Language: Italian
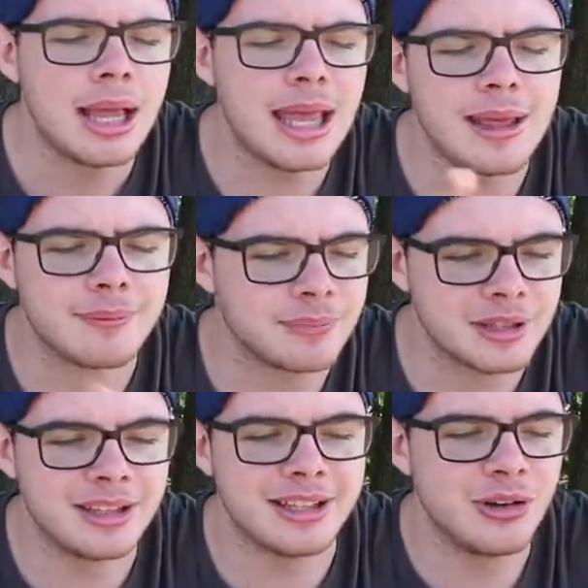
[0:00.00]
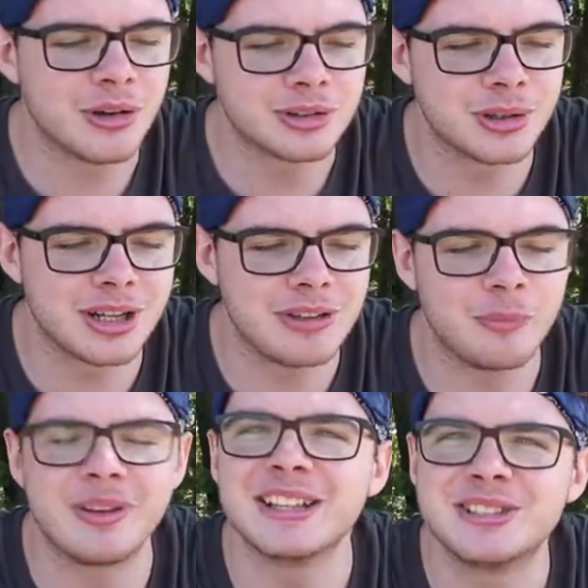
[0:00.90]
E praticamente io scorrevo
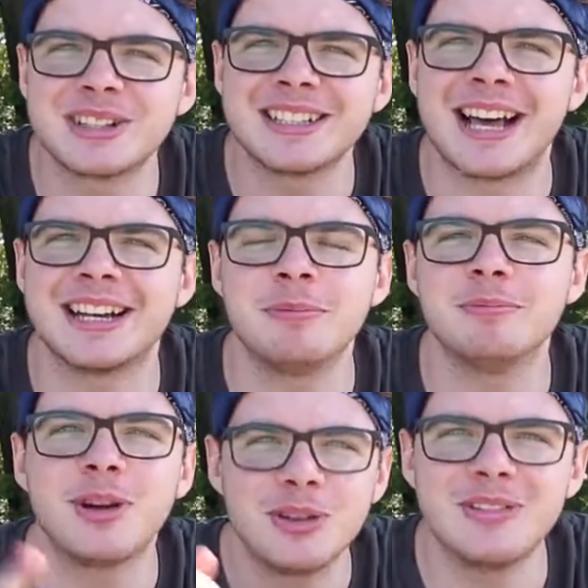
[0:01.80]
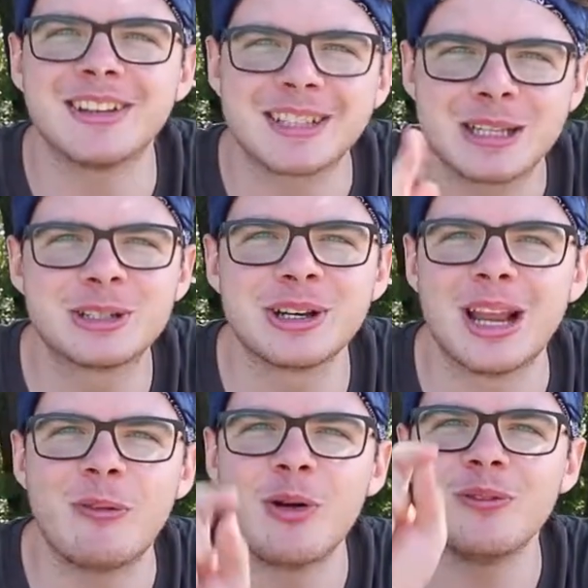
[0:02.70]
per aggiornare, ogni volta che
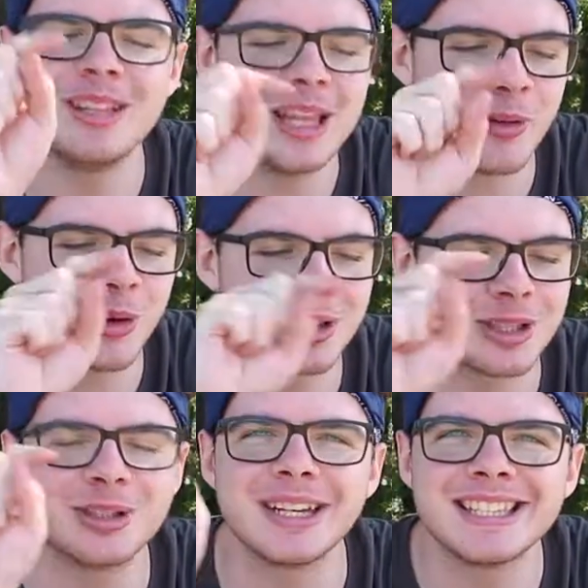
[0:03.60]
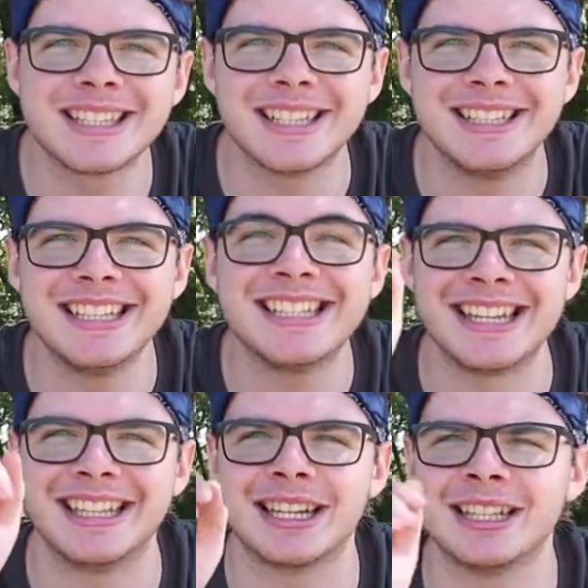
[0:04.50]
scorrevo vedevo il contatore iscritti
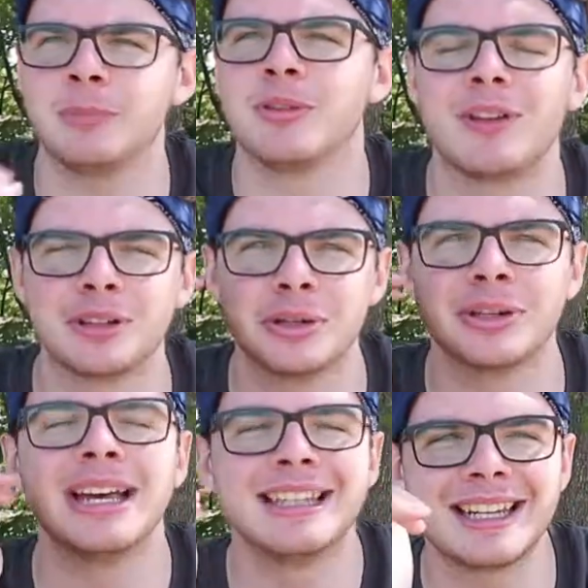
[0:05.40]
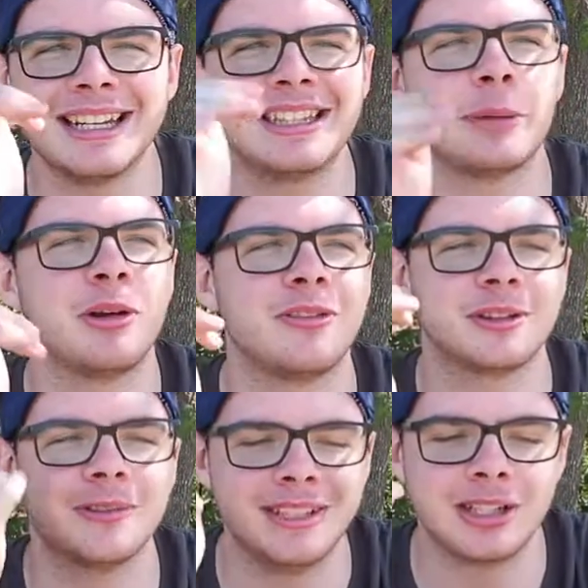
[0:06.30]
scendere, tipo ho fatto 30, poi ho
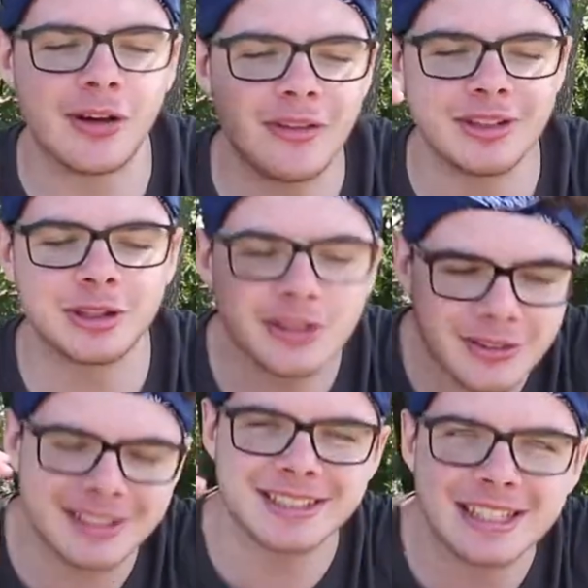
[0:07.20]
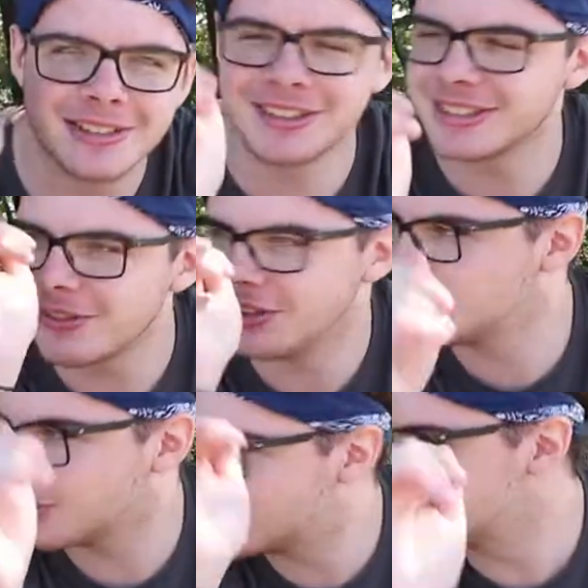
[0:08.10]
fatto 29, 28, 27, 26,
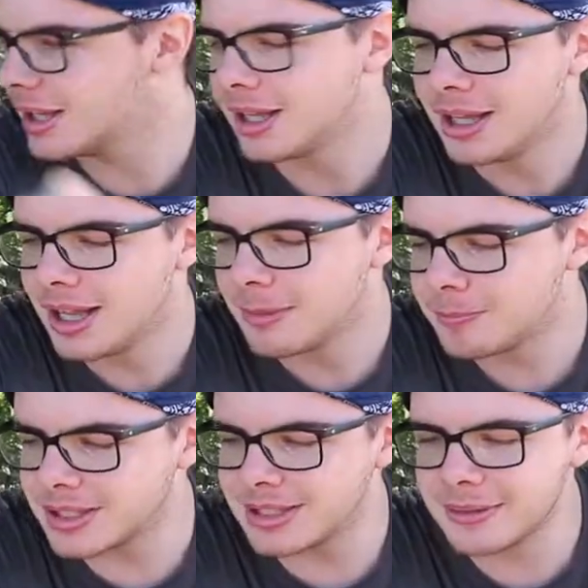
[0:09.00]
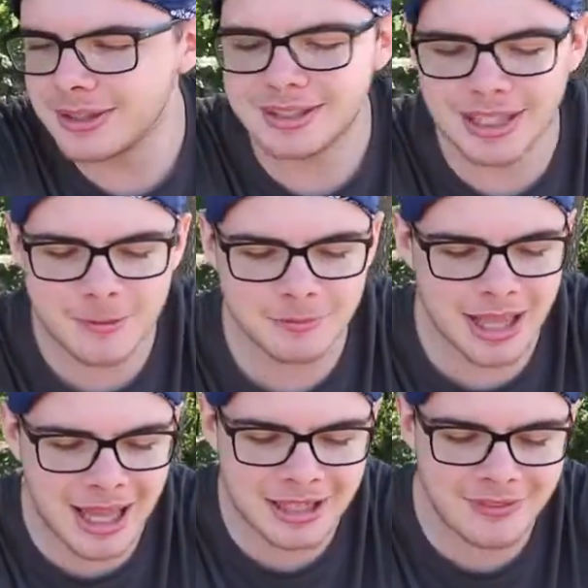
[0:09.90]
25 così. Praticamente
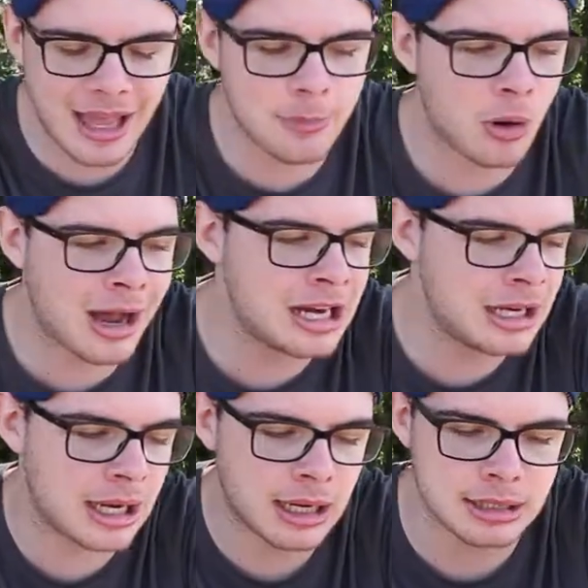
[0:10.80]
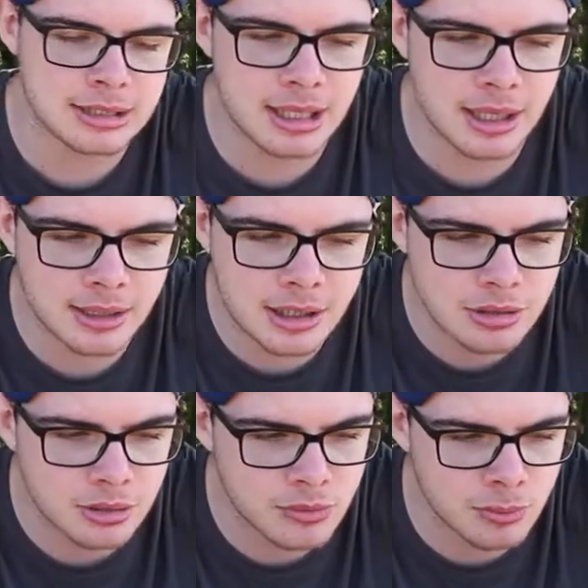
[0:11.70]
arriviamo alla sera,
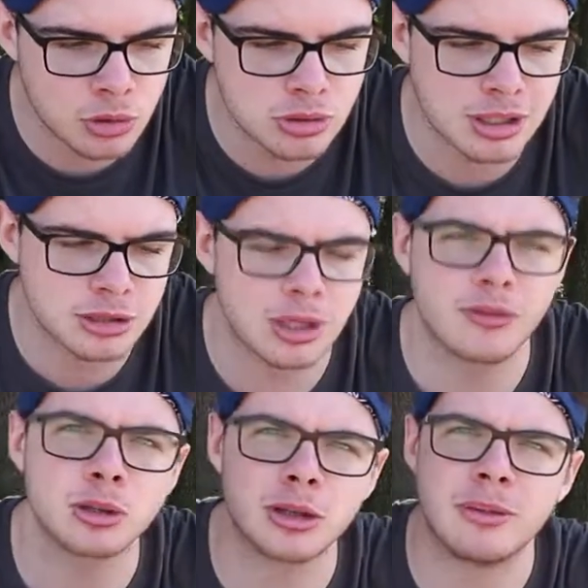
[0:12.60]
adesso vi mostro la seconda foto che